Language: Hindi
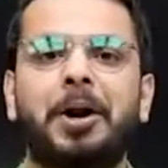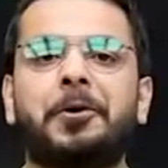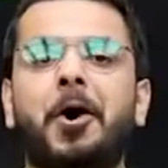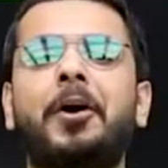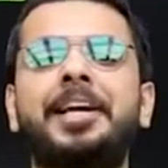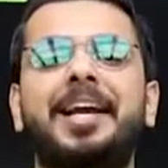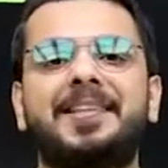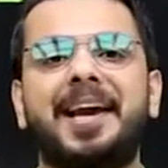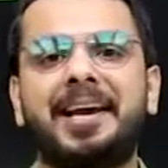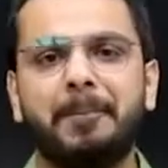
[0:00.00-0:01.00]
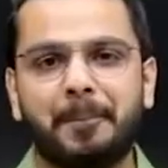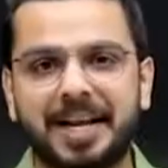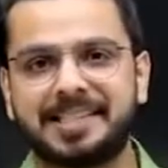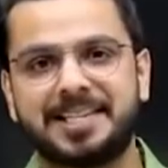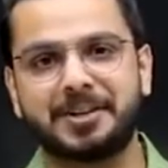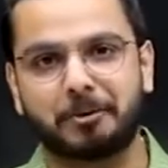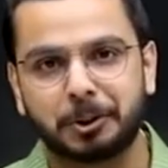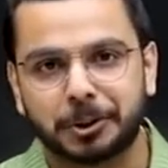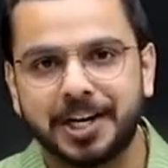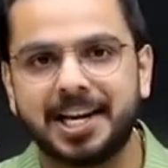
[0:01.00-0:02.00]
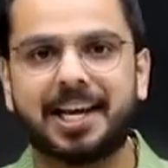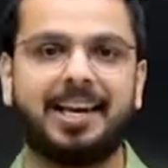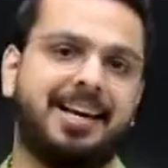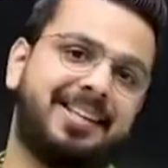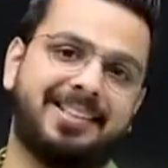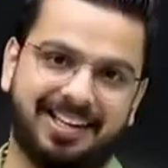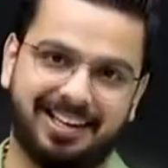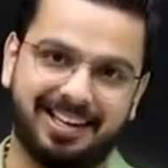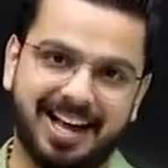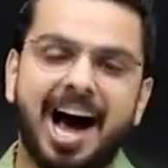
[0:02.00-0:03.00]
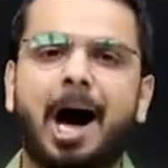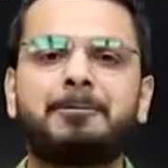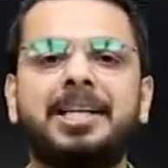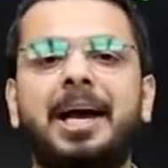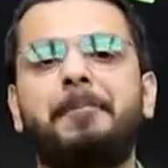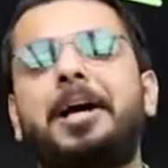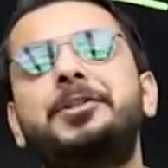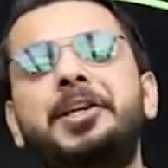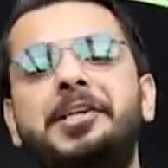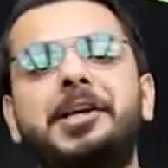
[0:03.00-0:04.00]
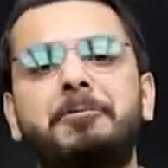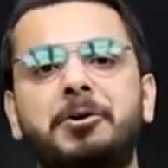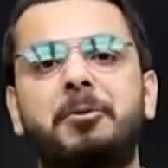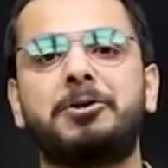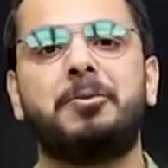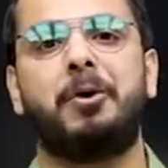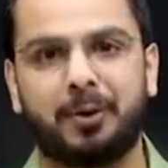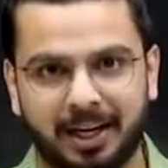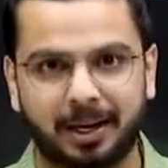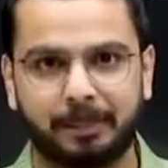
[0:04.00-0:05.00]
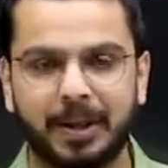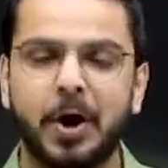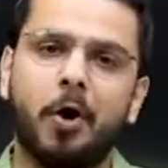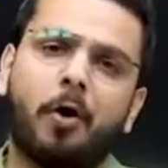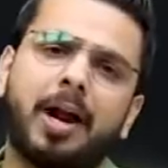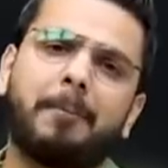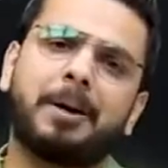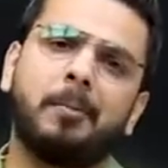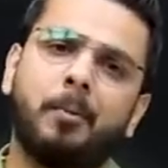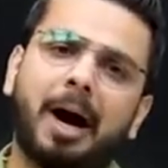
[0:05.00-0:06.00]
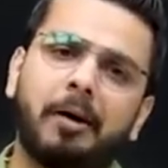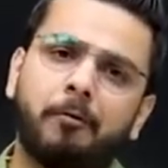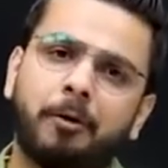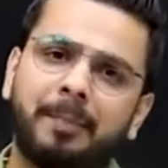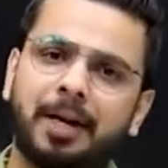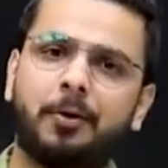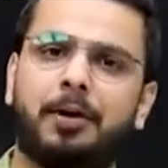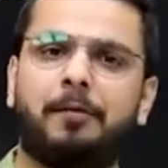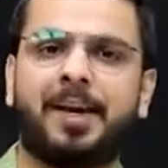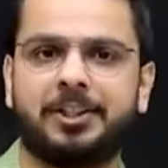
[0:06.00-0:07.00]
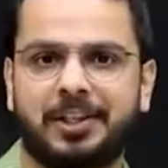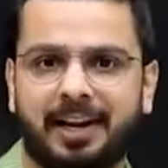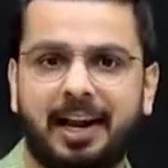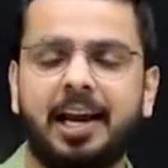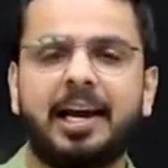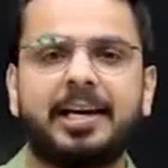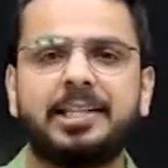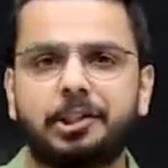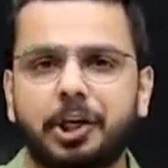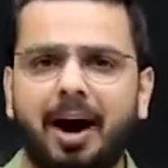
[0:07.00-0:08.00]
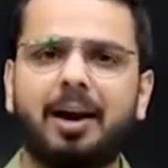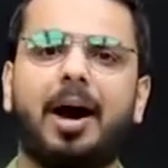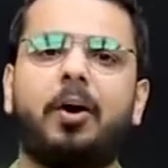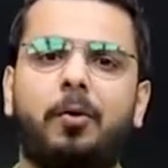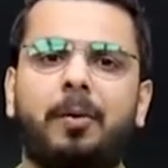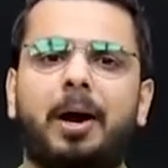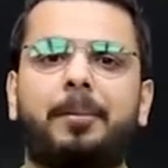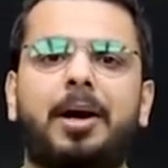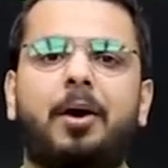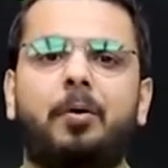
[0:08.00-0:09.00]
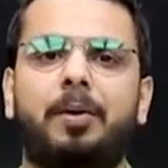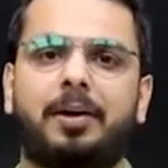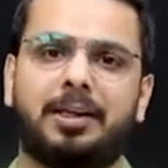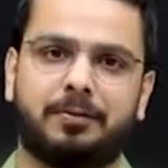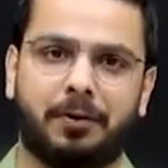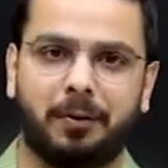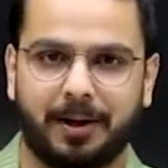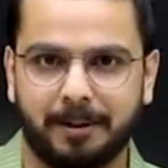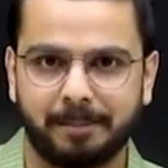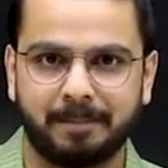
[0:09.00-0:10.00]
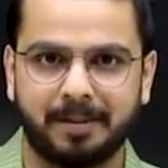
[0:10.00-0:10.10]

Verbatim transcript: वेल well, कौन कहता है कि पैसे से खुशी नहीं आती आप जरा इमेजिन कीजिए आप सुबह सुबह उठें और आपके मोबाइल फोन में एक नोटिफिकेशन आए कि चार लाख रुपए आपके अकाउंट में ट्रांसफर हो गए